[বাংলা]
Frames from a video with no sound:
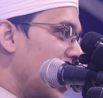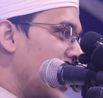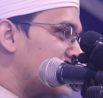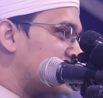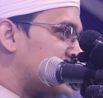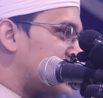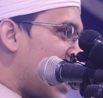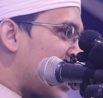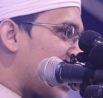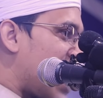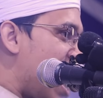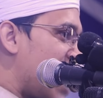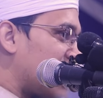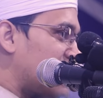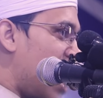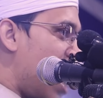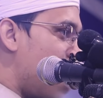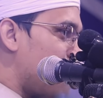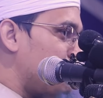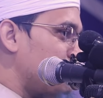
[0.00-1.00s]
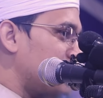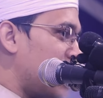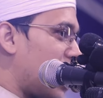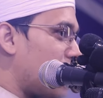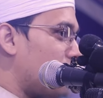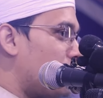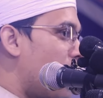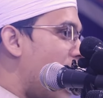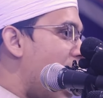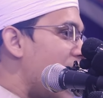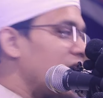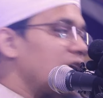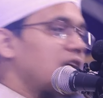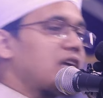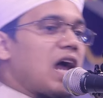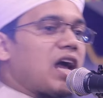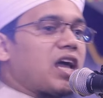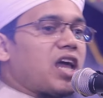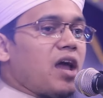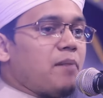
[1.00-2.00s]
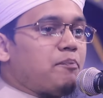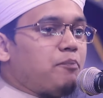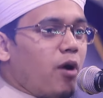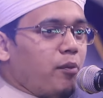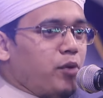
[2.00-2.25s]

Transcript: এই জাকাত আপনার মালটাকে